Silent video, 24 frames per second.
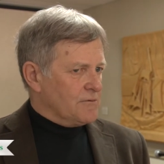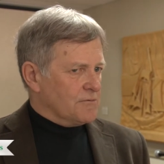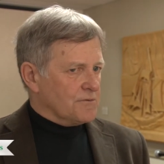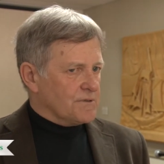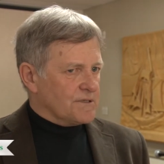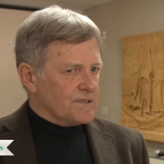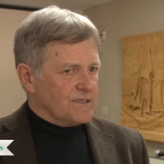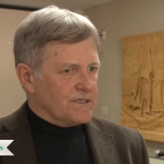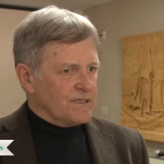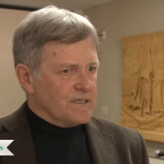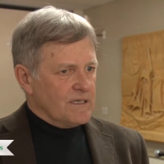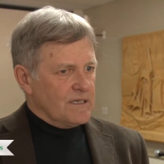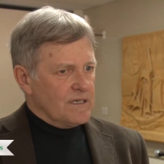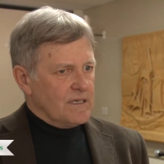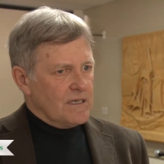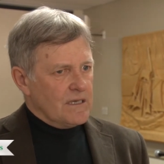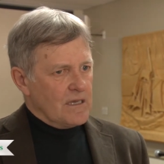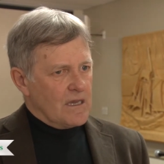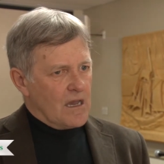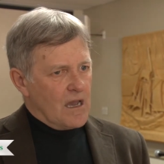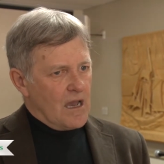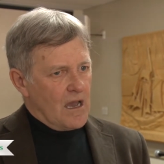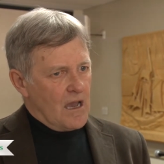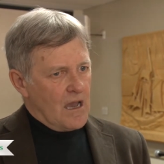
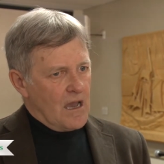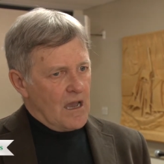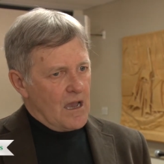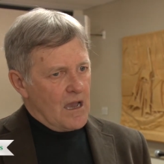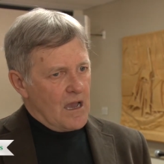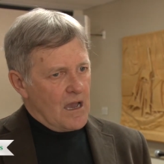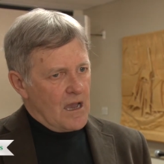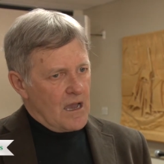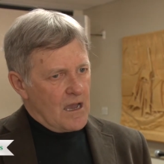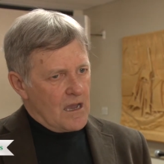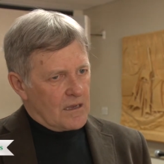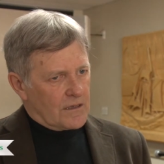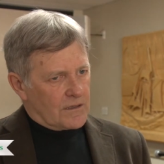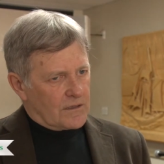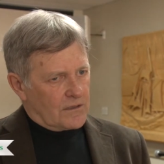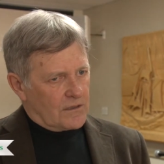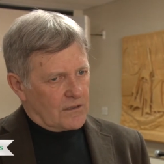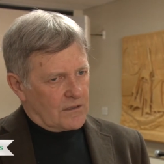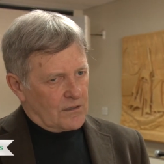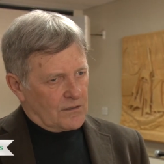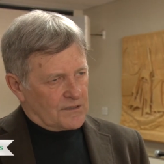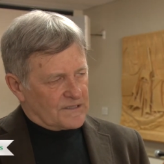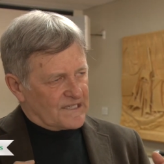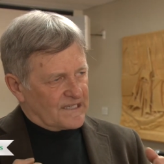aussi euh,
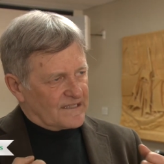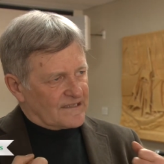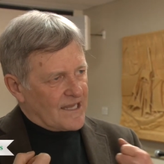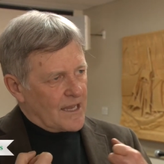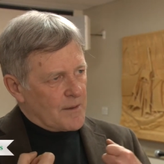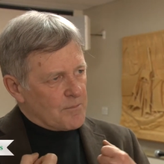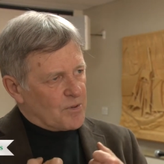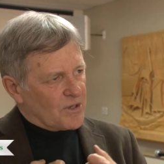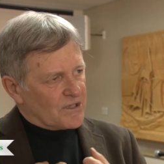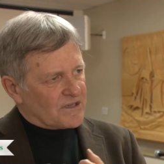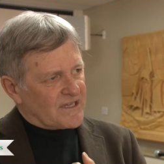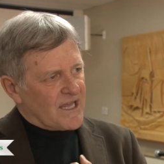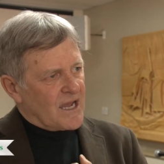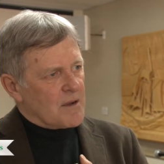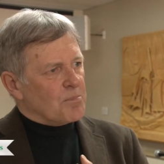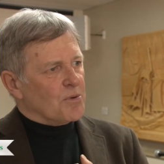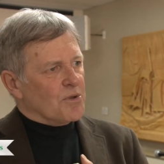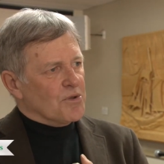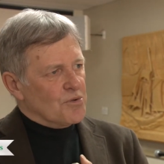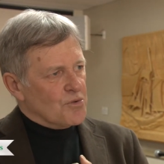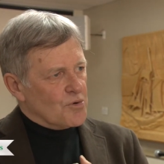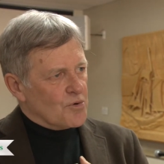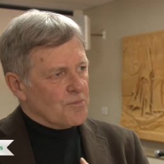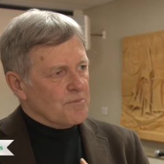que c'est important
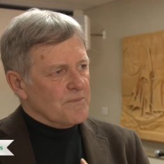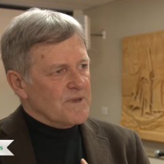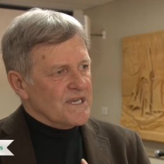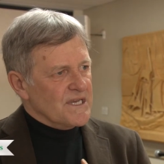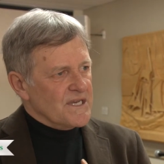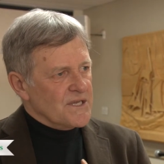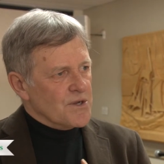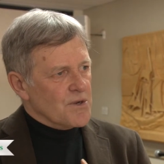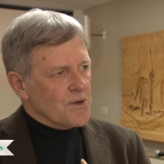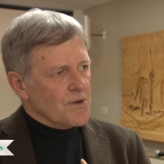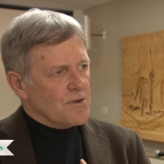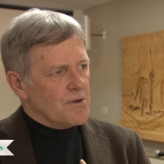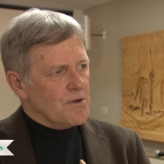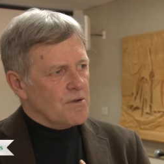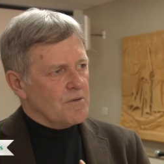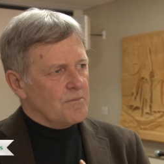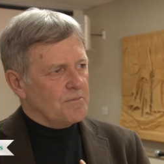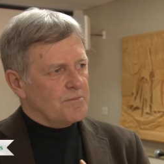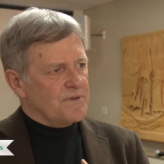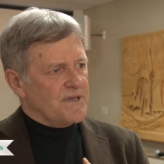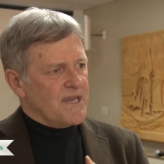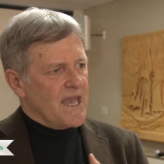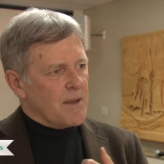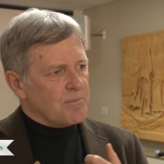pour nos milieux,
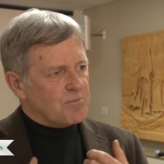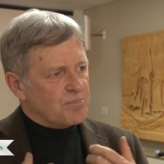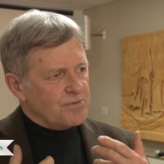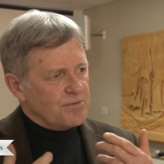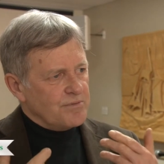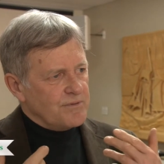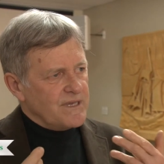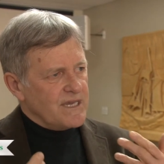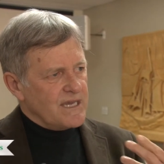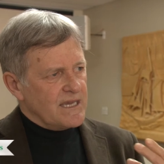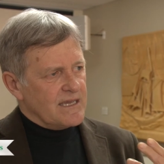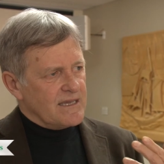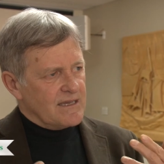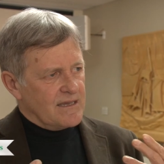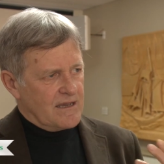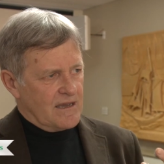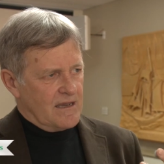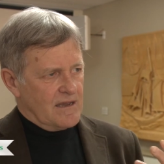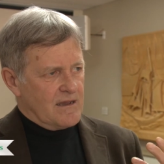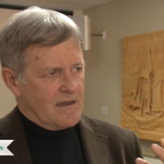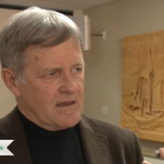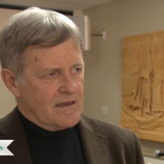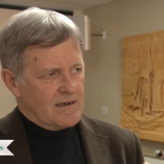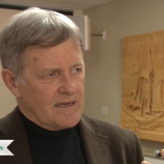puis appuyer
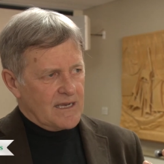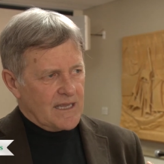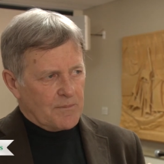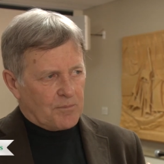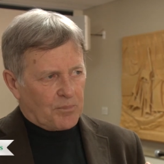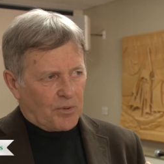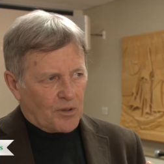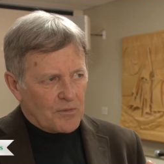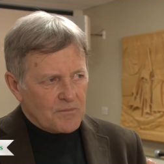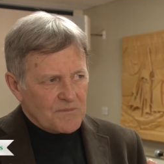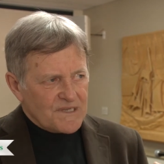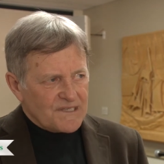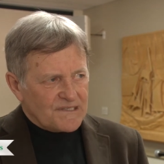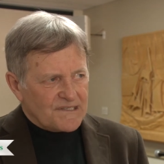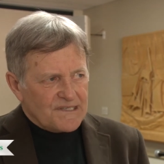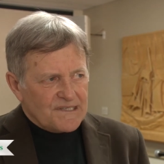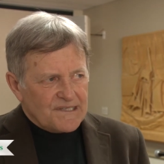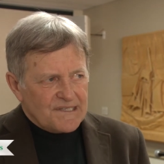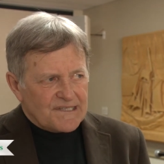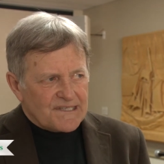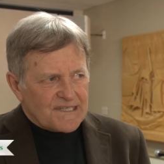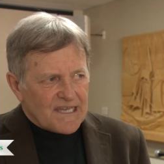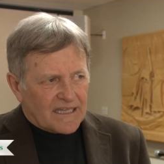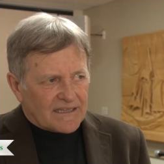euh, les premiers
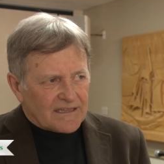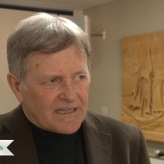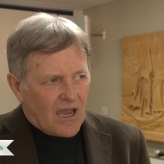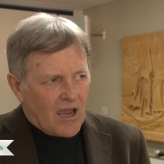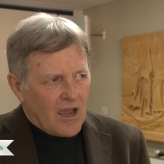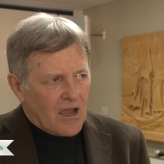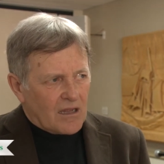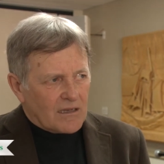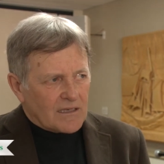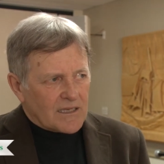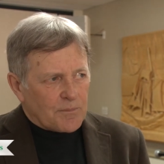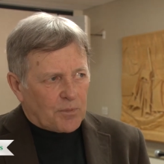initiateurs.